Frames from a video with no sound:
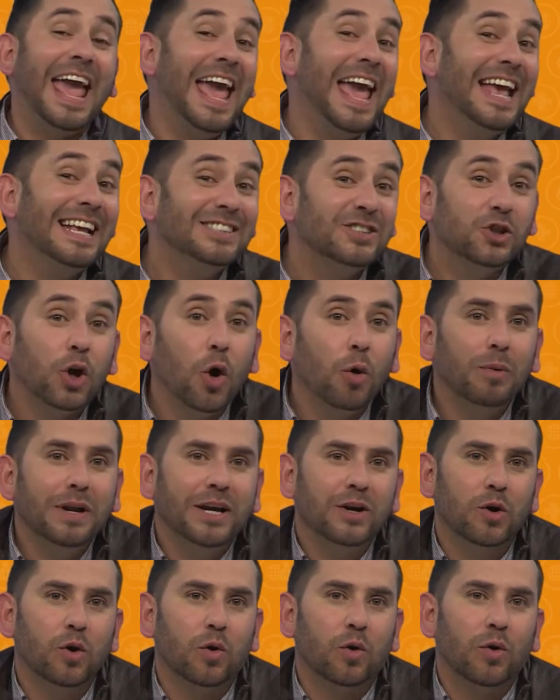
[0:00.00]
Esto
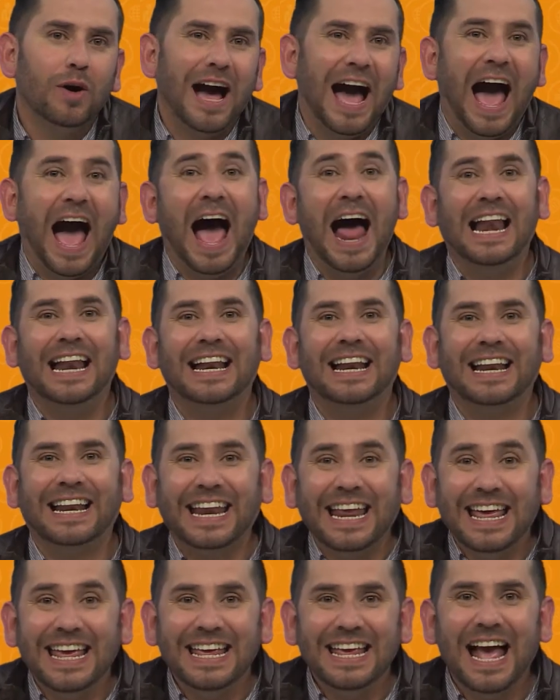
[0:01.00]
obligó al
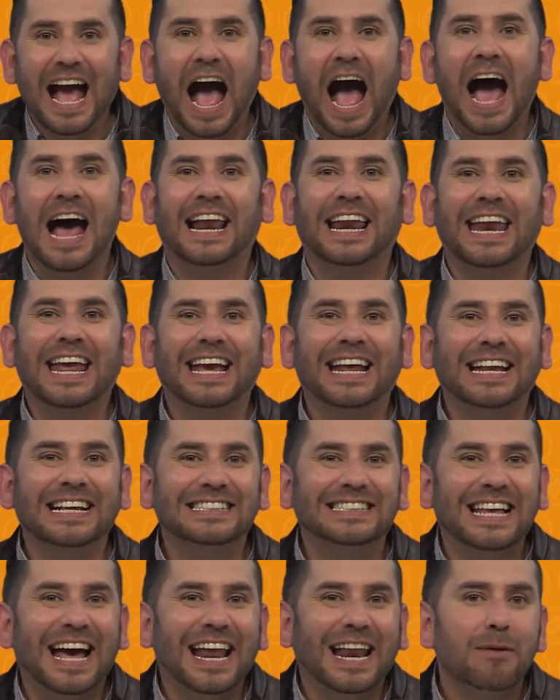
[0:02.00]
rey a
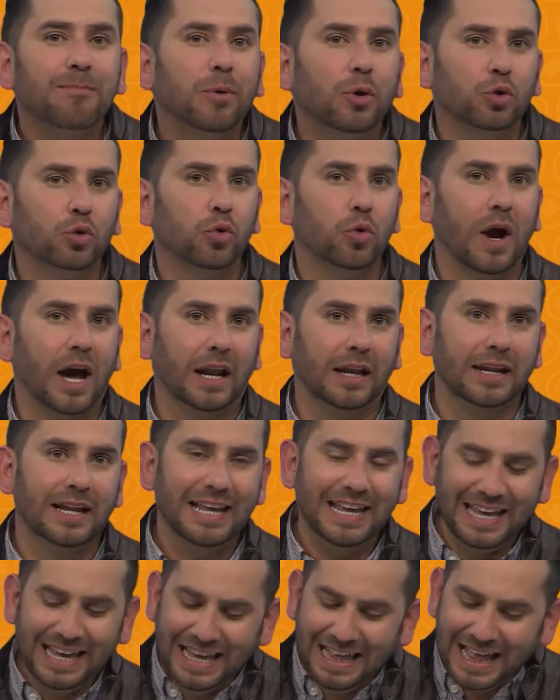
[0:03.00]
regresar a Portugal
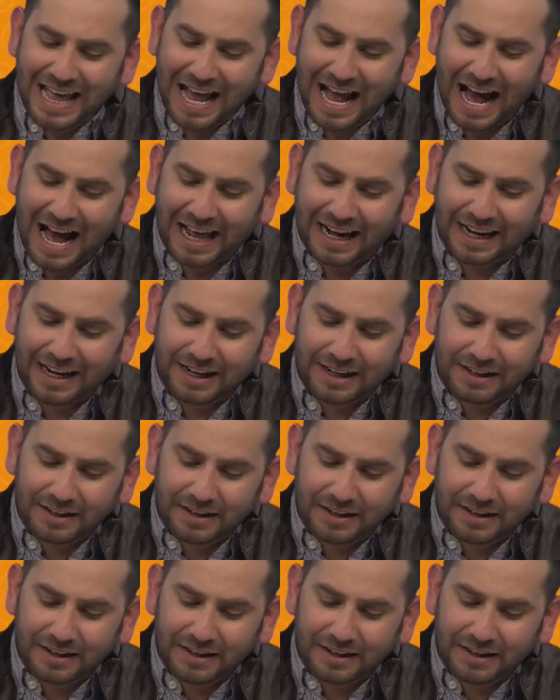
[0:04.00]
y dejar